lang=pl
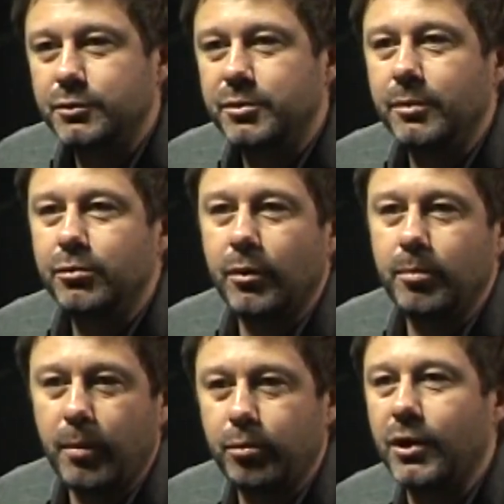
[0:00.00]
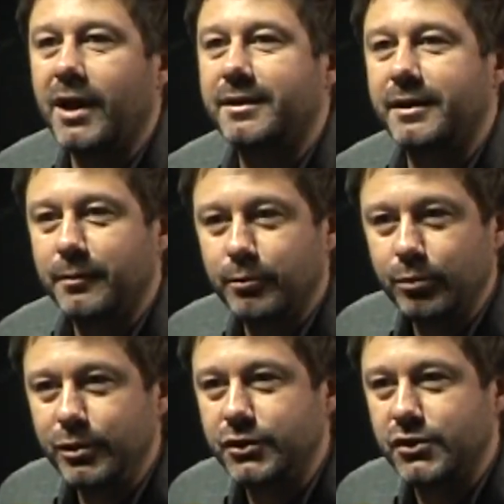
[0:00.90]
choćby nie było popularne
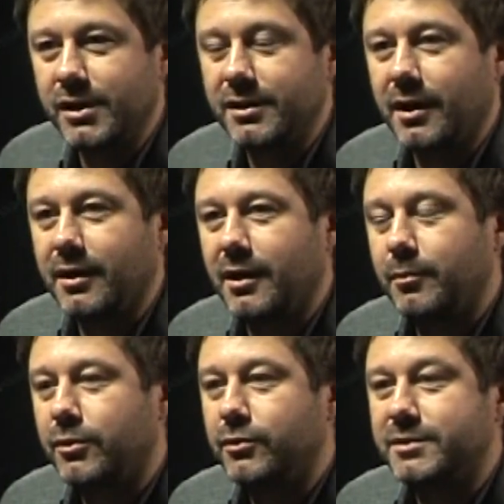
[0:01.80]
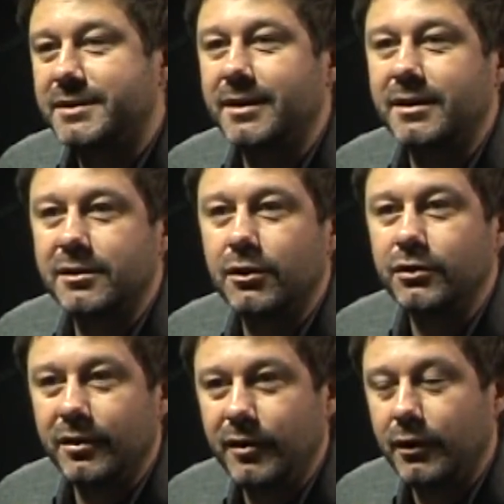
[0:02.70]
publicznie, tak, albo znane
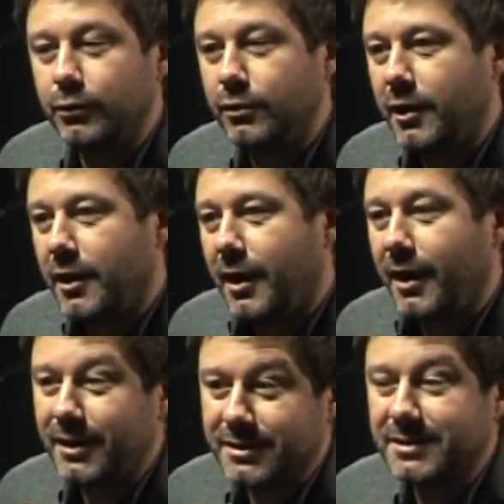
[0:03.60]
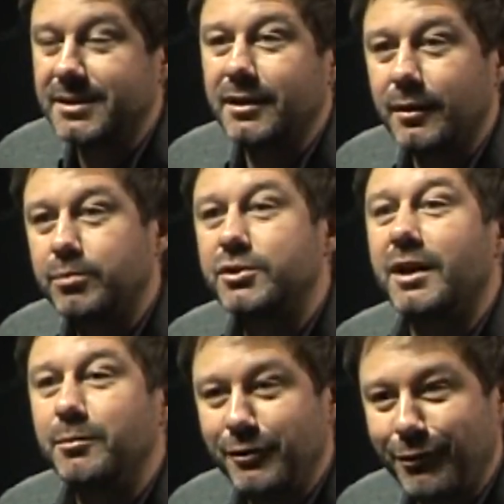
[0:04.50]
tylko niewielu, a jest znane
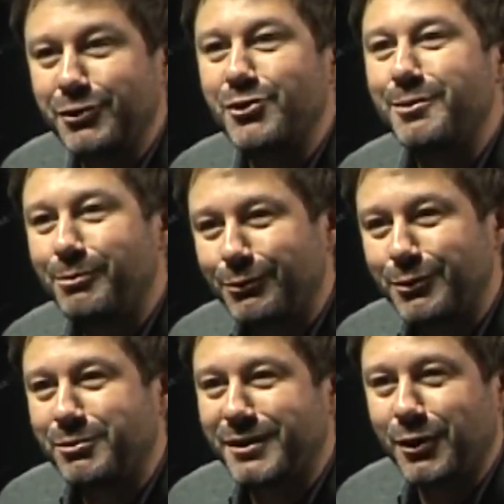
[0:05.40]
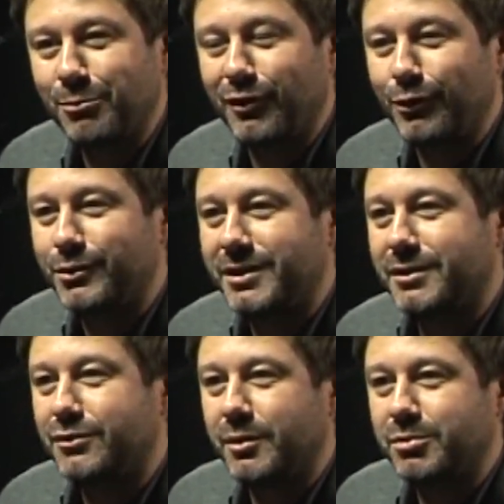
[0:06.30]
przynajmniej właśnie tym, którzy przez te obwoluty
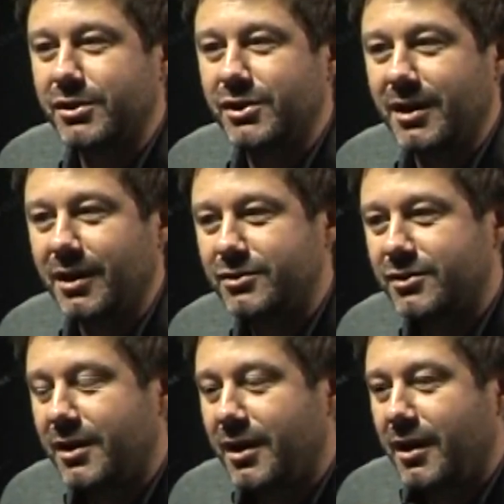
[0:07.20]
chcą się przedzierać,